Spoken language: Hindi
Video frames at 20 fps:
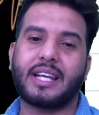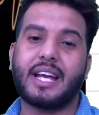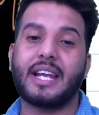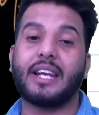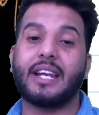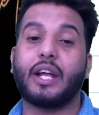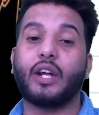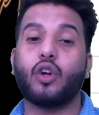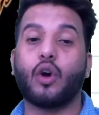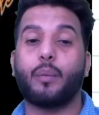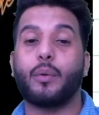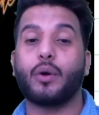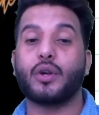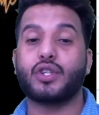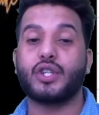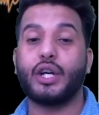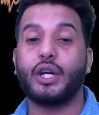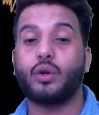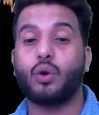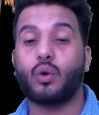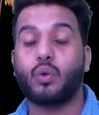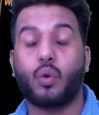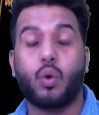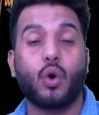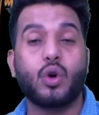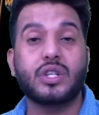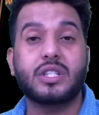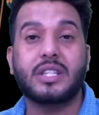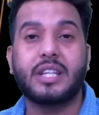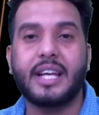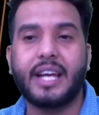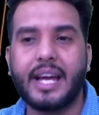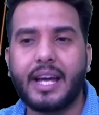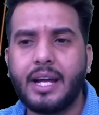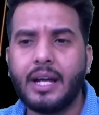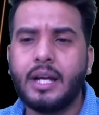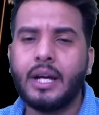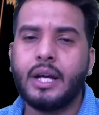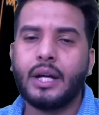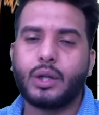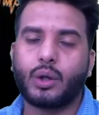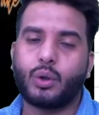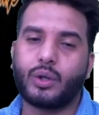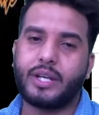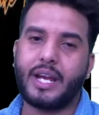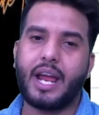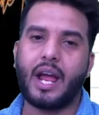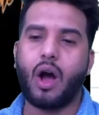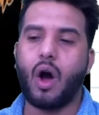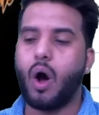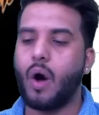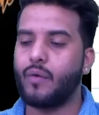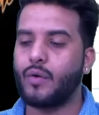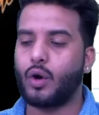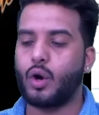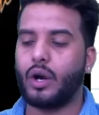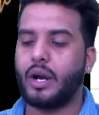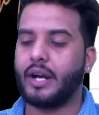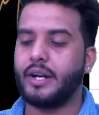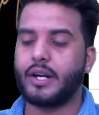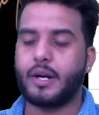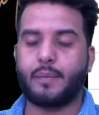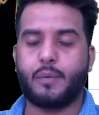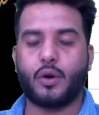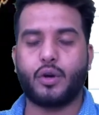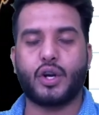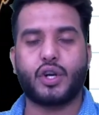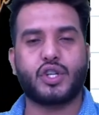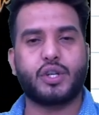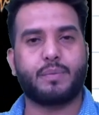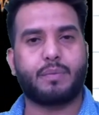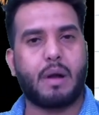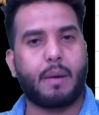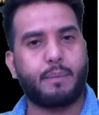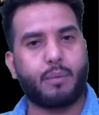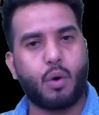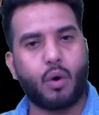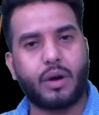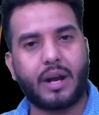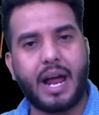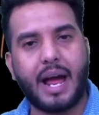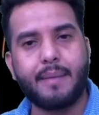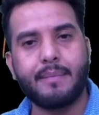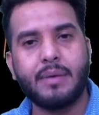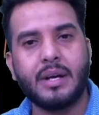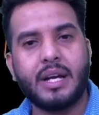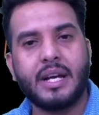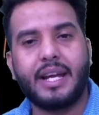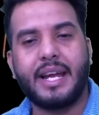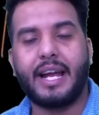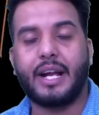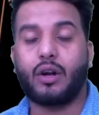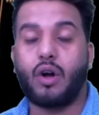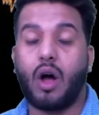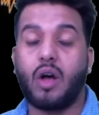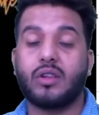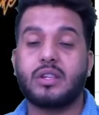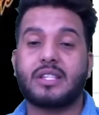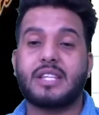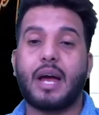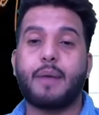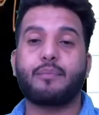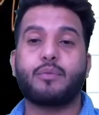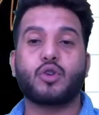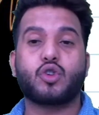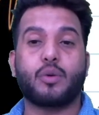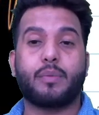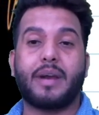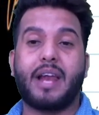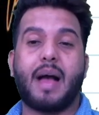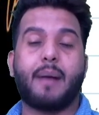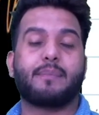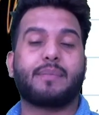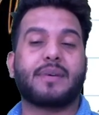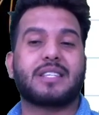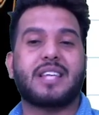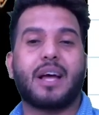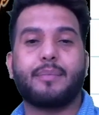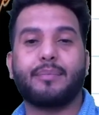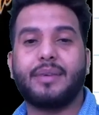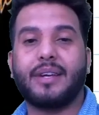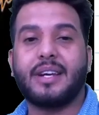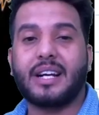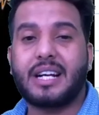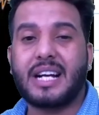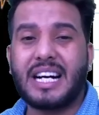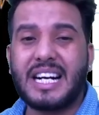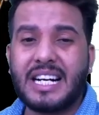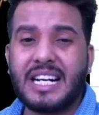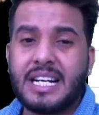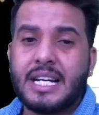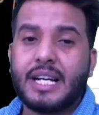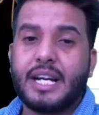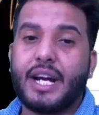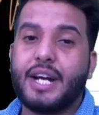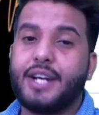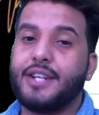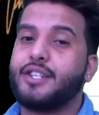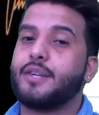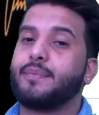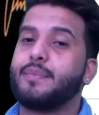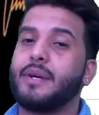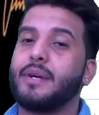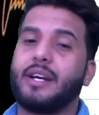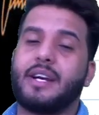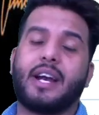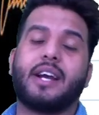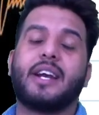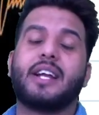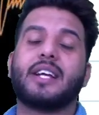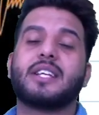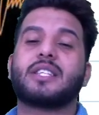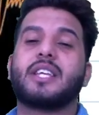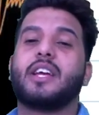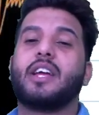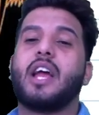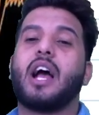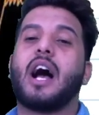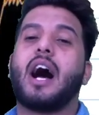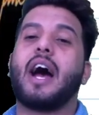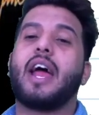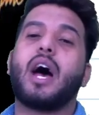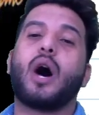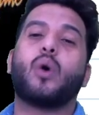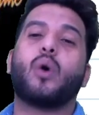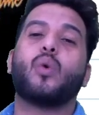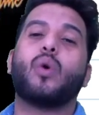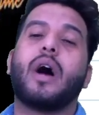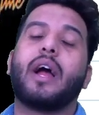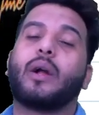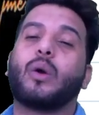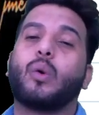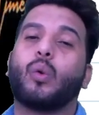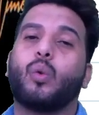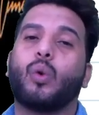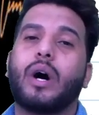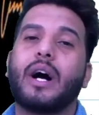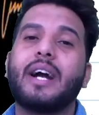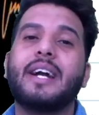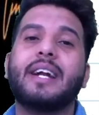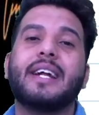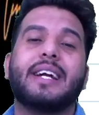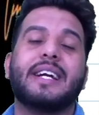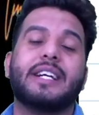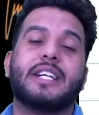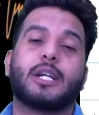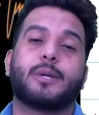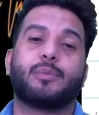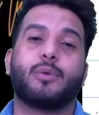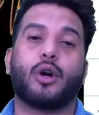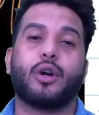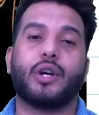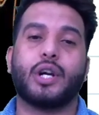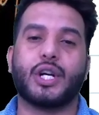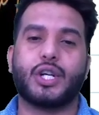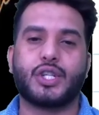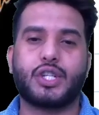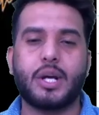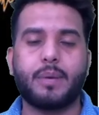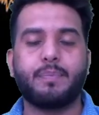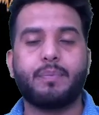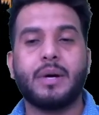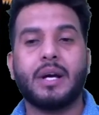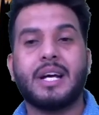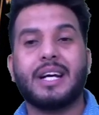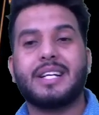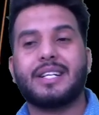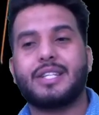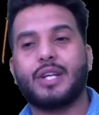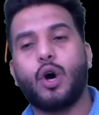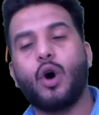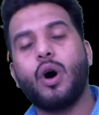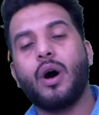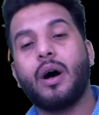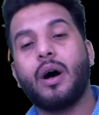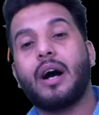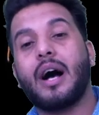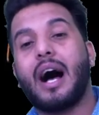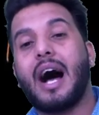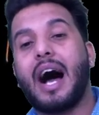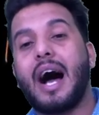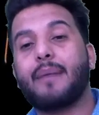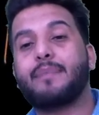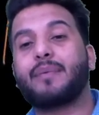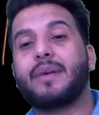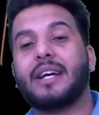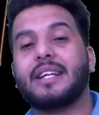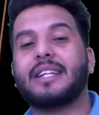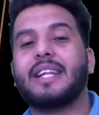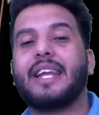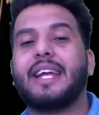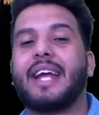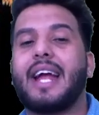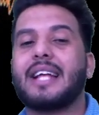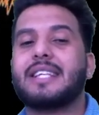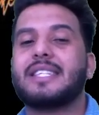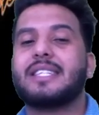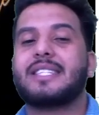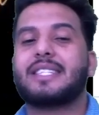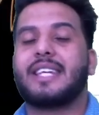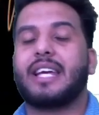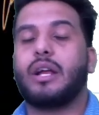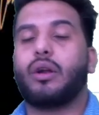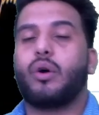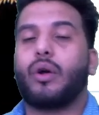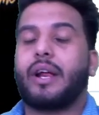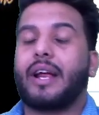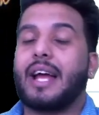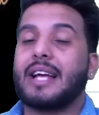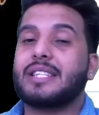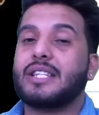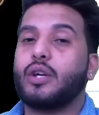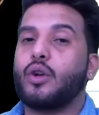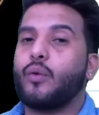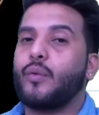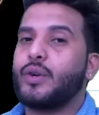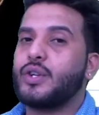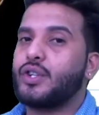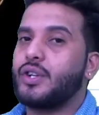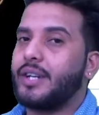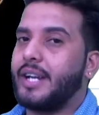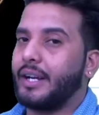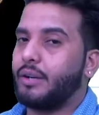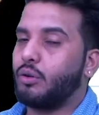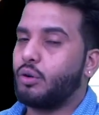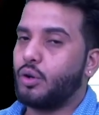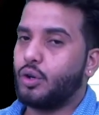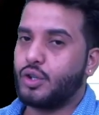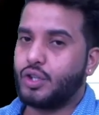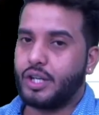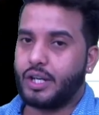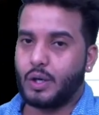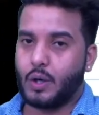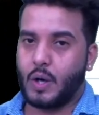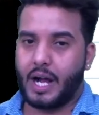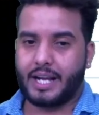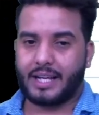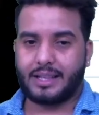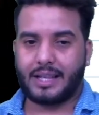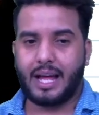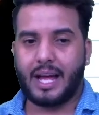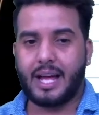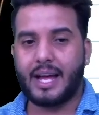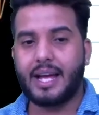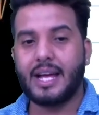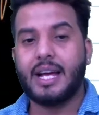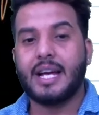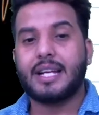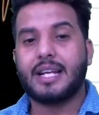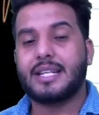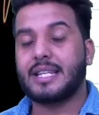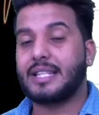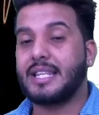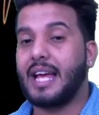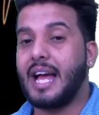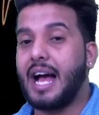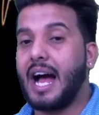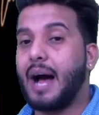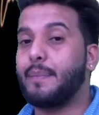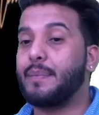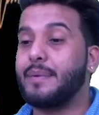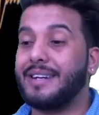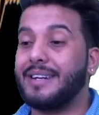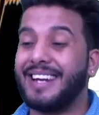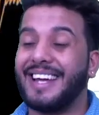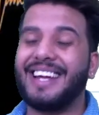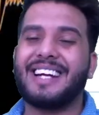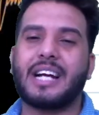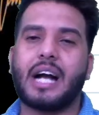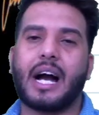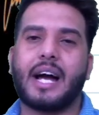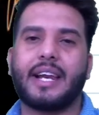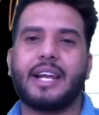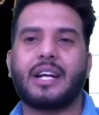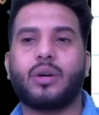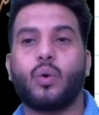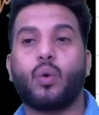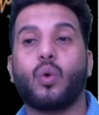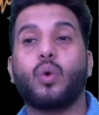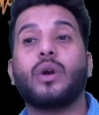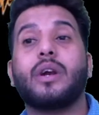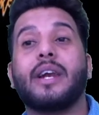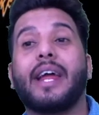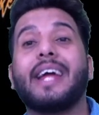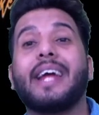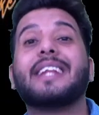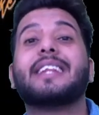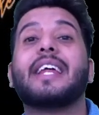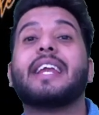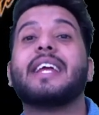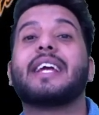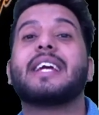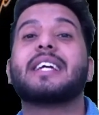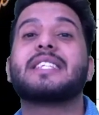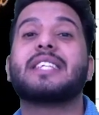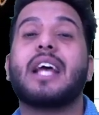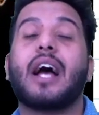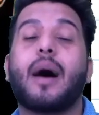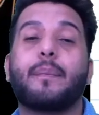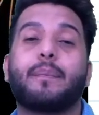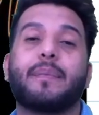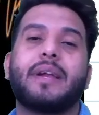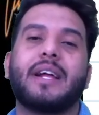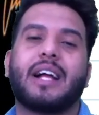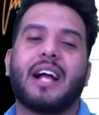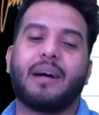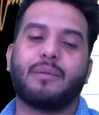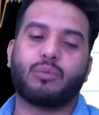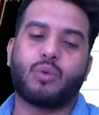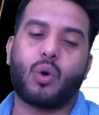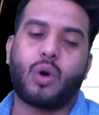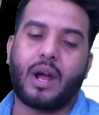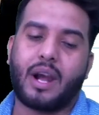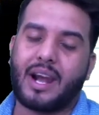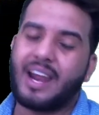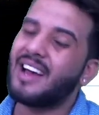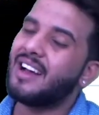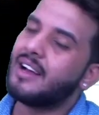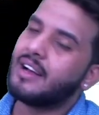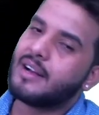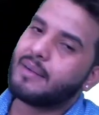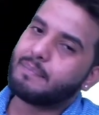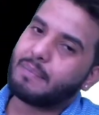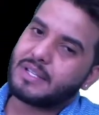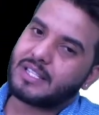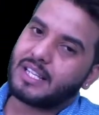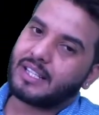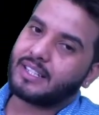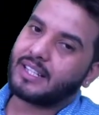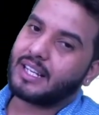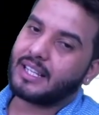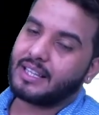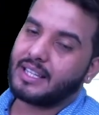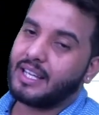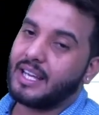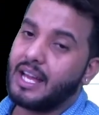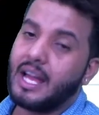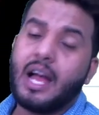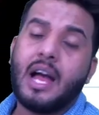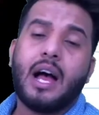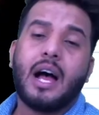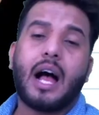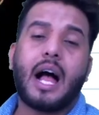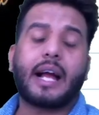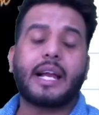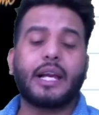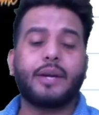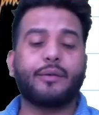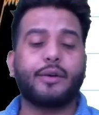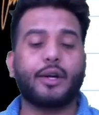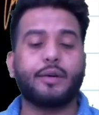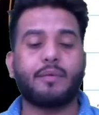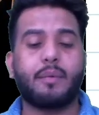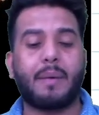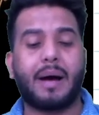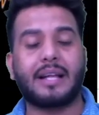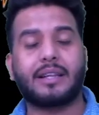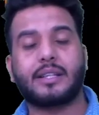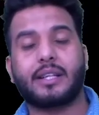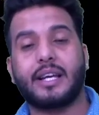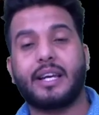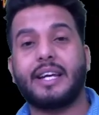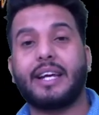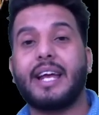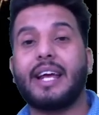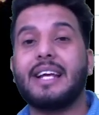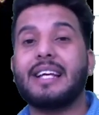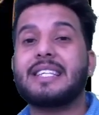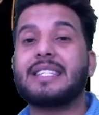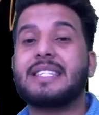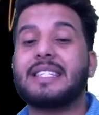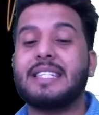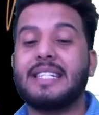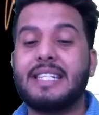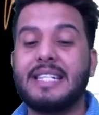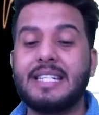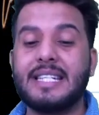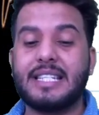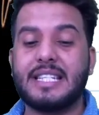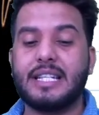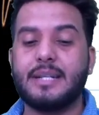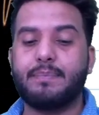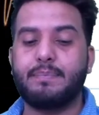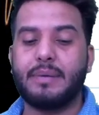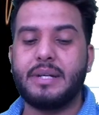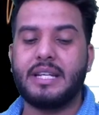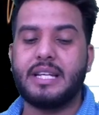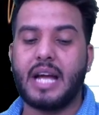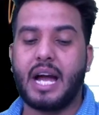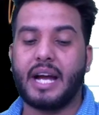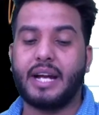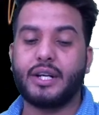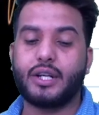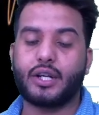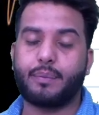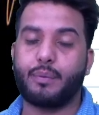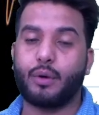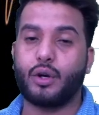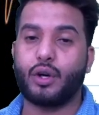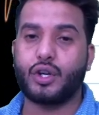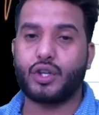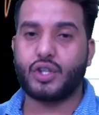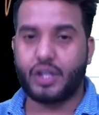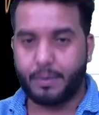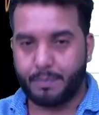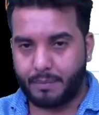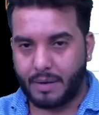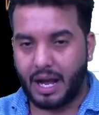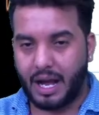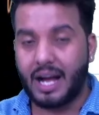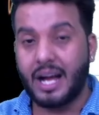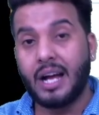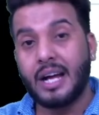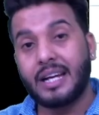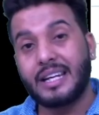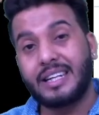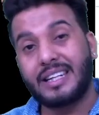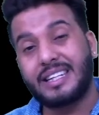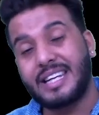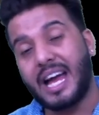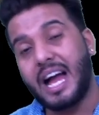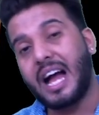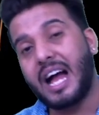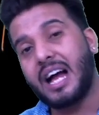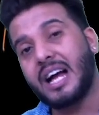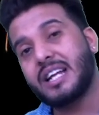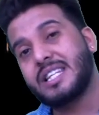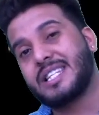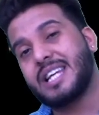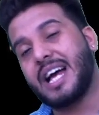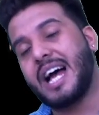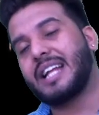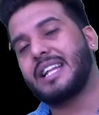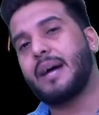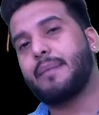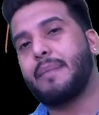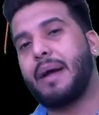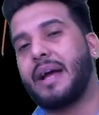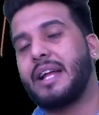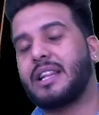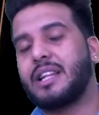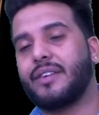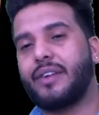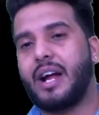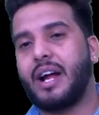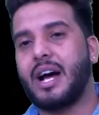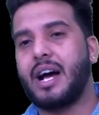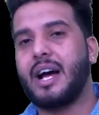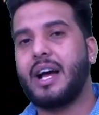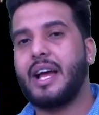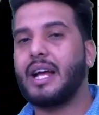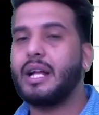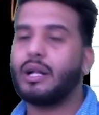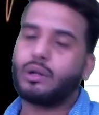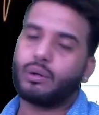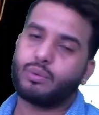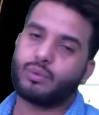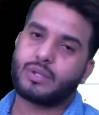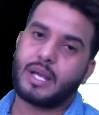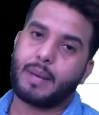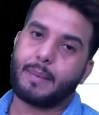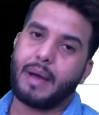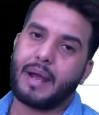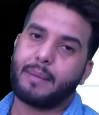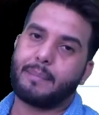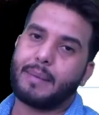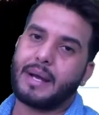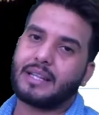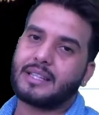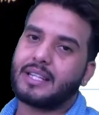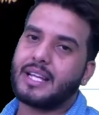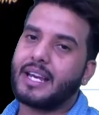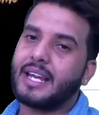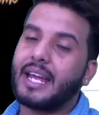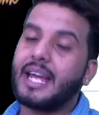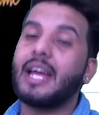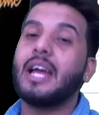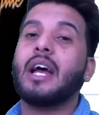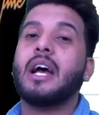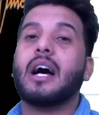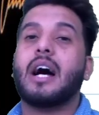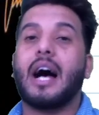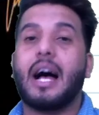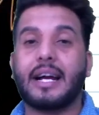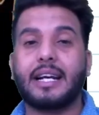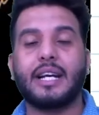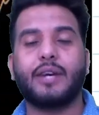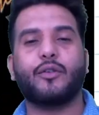हैं नई अपॉर्चुनिटी को खोजते हैं तो ये है ओवरऑल इंटरप्रेनरशिप का प्रोग्राम एक कॉन्सेप्ट जो मैंने आपके सामने रखा इंटरप्रेटेंडे से ये आया हुआ एक वर्ड इंटरप्रेनरशिप जो आपके अंदर एक ऐसी स्किल और एक ऐसी इनोवेशन टेक्नोलॉजी को रखता है जिससे आप नए कार्य को नए तरीके से अपने काम को करना पसंद करते हैं अगली वीडियो में बात करेंगे इस ईडीपी e या इंटरप्रेनरशिप का क्या ज्यादा महत्व रहा है उसके बारे में बात करेंगे अगली